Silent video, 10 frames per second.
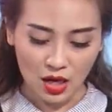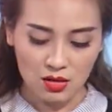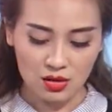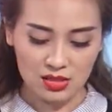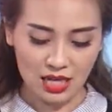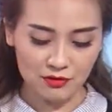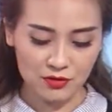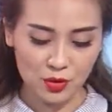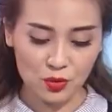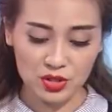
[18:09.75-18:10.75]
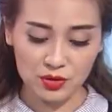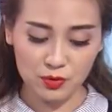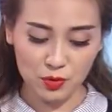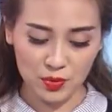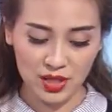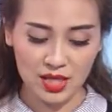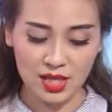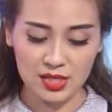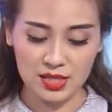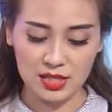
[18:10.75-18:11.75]
lượng trái phiếu của chính phủ Mỹ
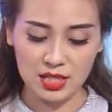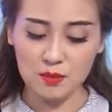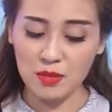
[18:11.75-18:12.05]
hiện chỉ chiếm